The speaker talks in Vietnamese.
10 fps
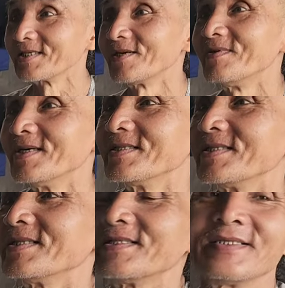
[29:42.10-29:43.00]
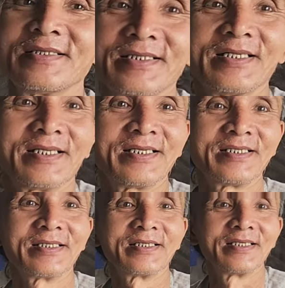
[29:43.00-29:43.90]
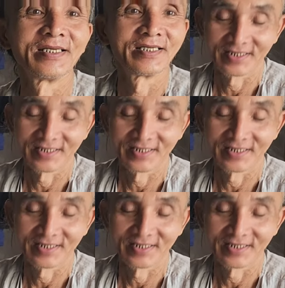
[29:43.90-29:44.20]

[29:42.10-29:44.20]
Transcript: cảm ơn cái đó nhiều chú